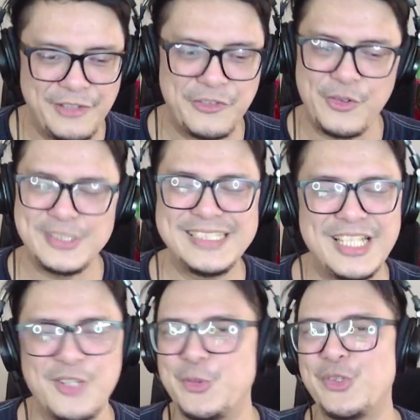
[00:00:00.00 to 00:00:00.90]
you for watching
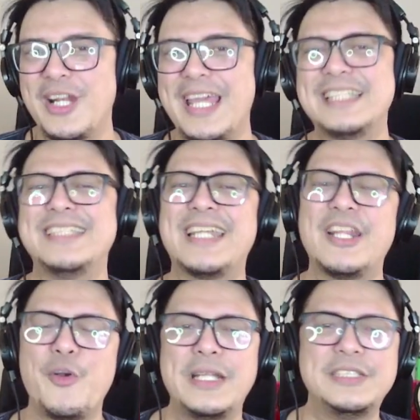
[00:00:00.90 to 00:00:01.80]
jangan lupa untuk like share dan
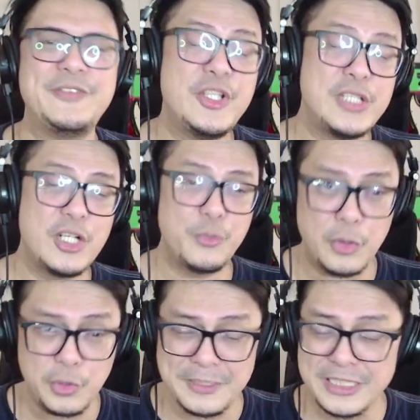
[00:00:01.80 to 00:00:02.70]
komen di video jangan lupa
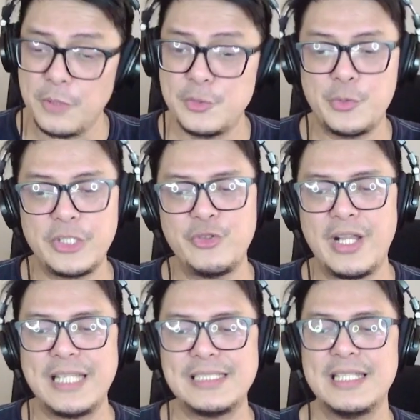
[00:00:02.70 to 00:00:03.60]
untuk pencet tombol subscribe juga
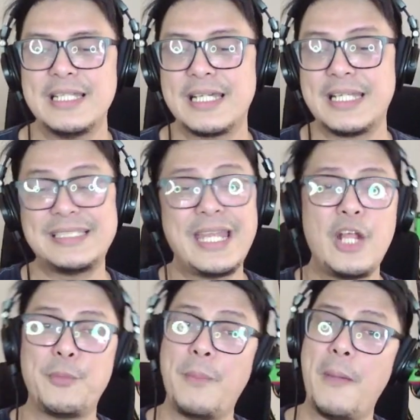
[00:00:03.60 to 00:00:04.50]
guys Chris sign out bye